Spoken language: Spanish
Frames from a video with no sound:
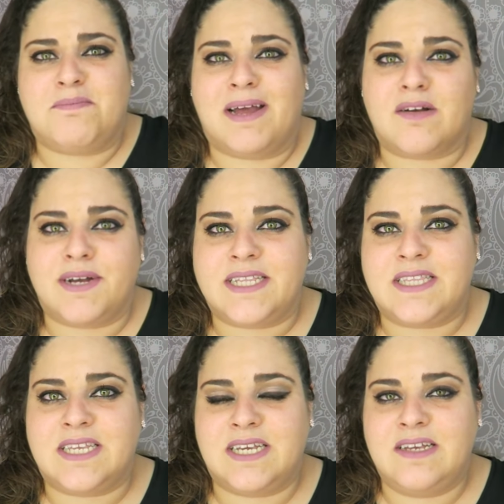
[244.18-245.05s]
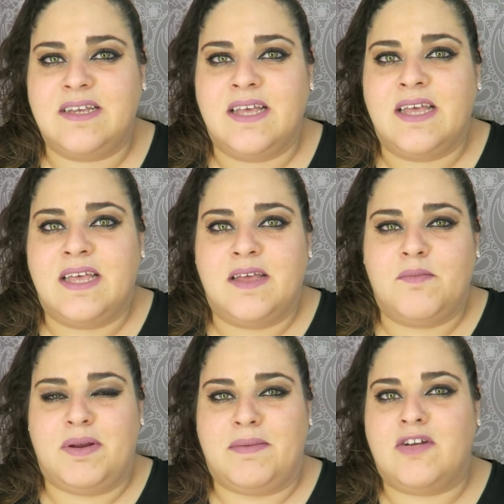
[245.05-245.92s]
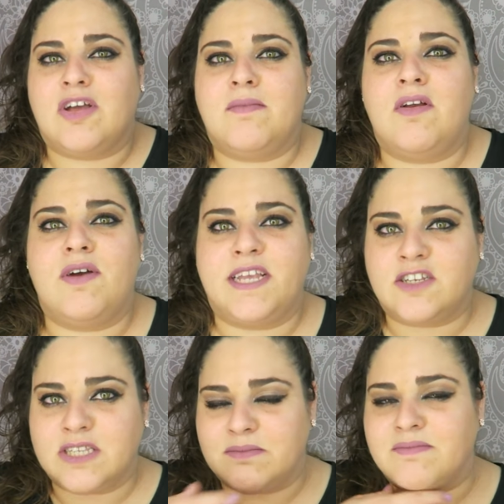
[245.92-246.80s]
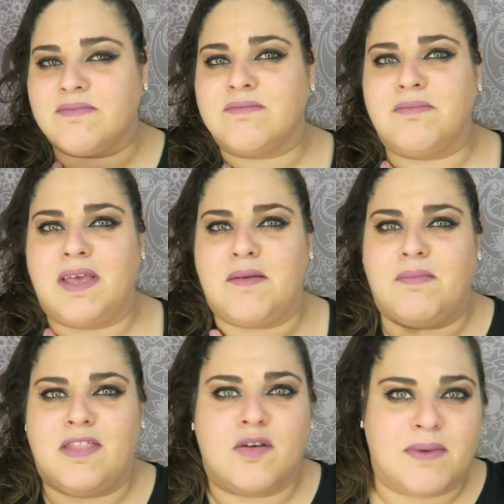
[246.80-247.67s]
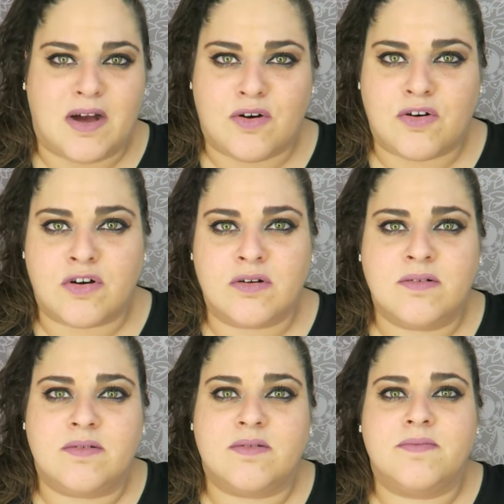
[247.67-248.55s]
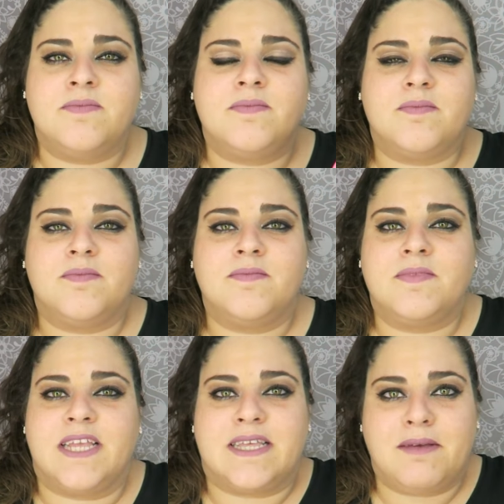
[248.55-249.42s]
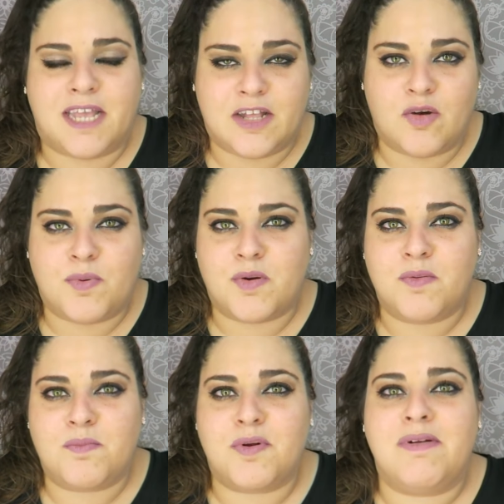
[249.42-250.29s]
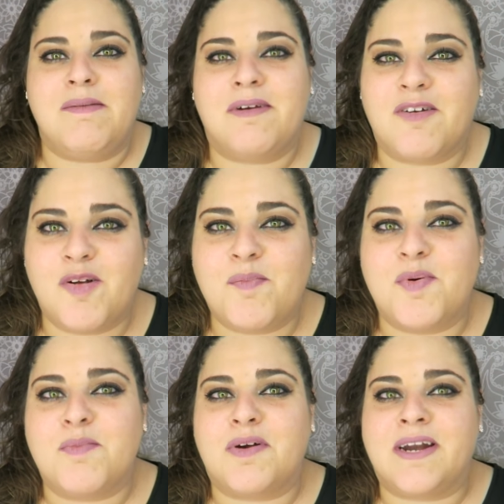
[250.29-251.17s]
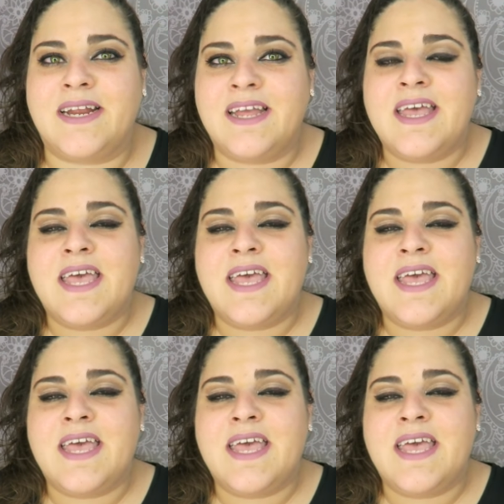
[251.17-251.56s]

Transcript: Sin embargo, este, primero que me lo he hecho, se me, dio más ojo Ya sabéis que tengo un problema con los pulmones.